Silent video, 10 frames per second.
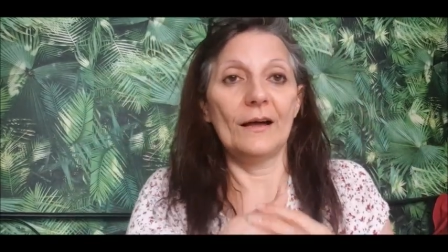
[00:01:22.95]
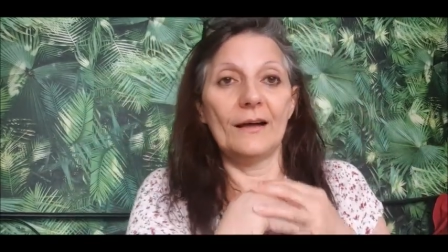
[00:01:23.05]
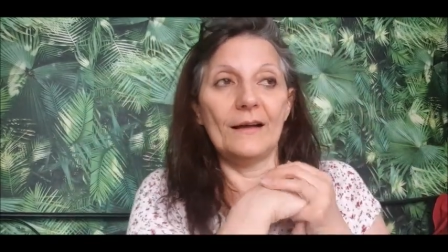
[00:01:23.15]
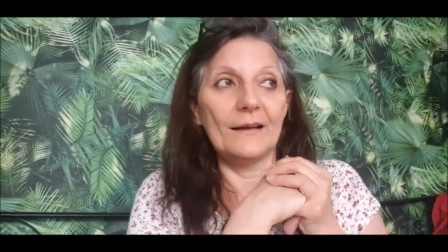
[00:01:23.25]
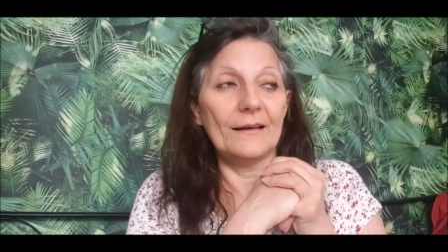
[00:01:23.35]

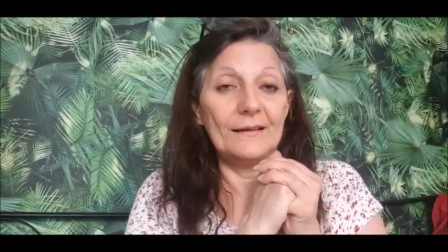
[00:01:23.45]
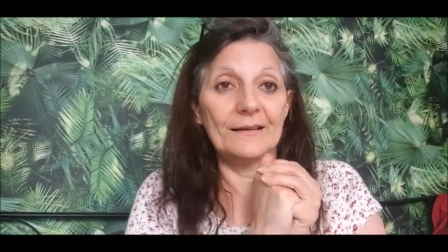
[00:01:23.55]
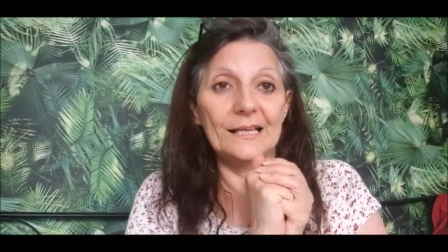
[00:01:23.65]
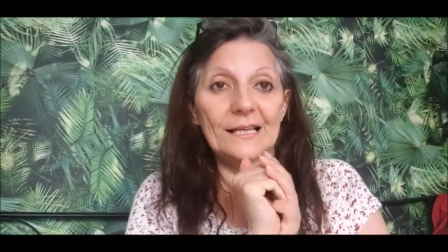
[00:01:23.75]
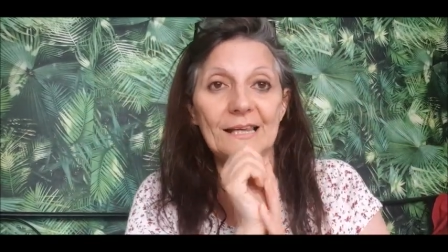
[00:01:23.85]

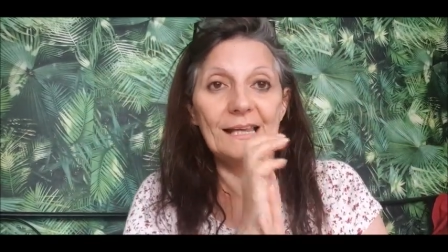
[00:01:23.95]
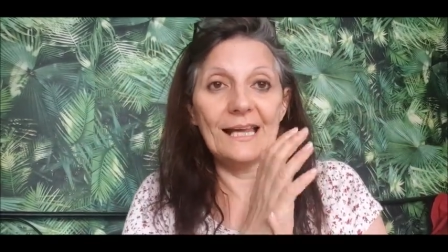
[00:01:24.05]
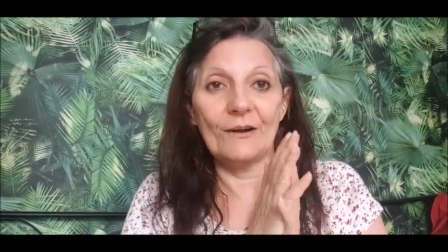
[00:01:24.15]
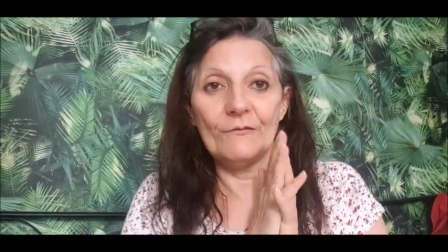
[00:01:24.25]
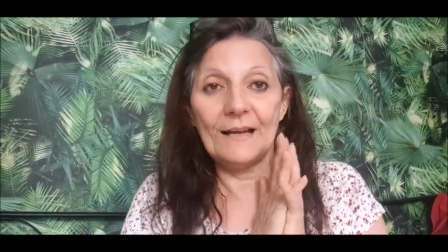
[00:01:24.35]
Euh,
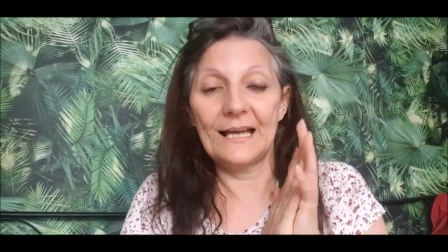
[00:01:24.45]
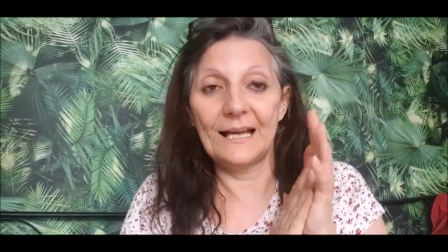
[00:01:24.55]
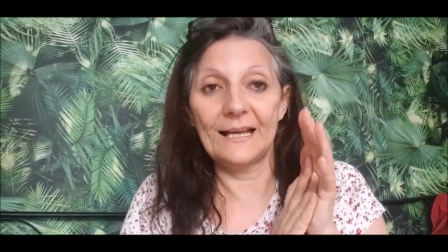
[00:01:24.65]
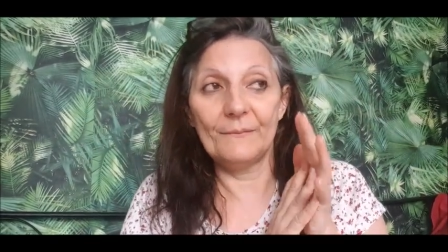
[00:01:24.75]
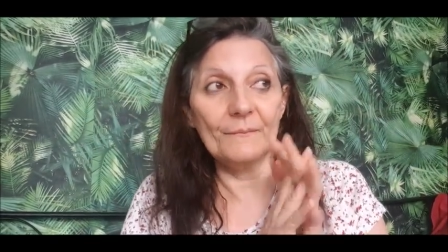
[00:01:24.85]
on va
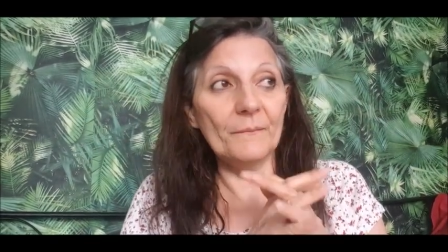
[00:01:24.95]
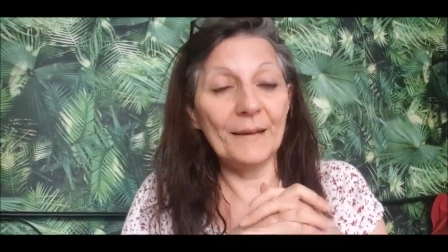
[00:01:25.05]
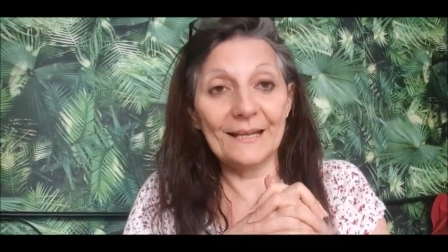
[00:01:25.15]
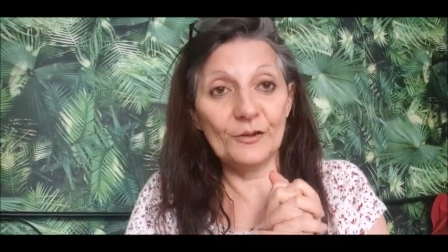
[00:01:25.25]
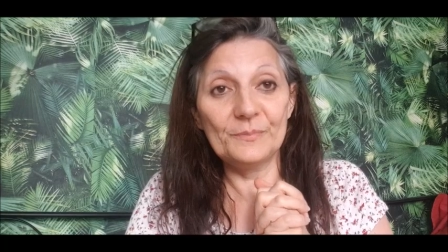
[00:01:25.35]

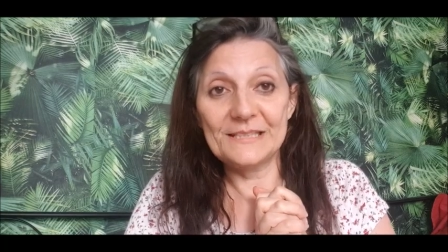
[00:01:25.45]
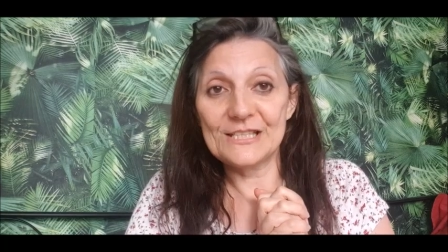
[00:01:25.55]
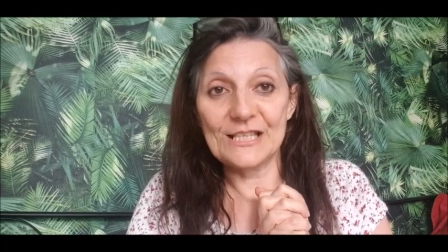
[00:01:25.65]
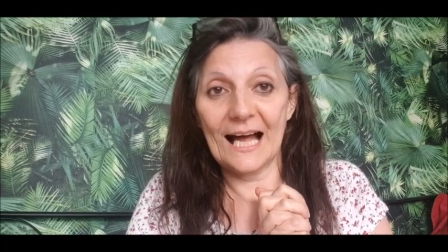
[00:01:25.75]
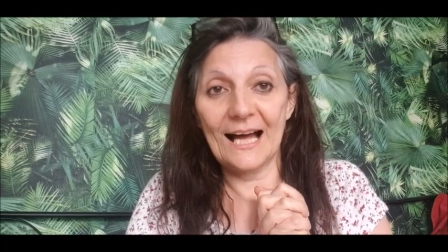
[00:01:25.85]
mettre le petit
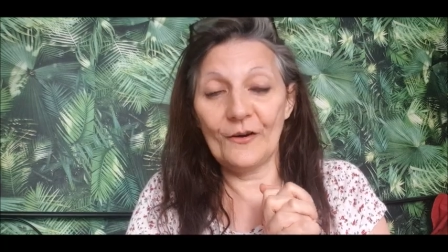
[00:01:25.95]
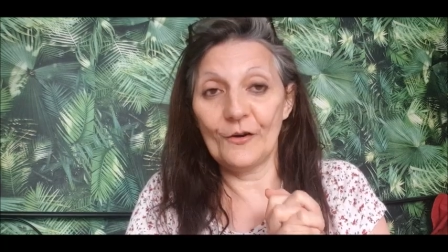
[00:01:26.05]
chat,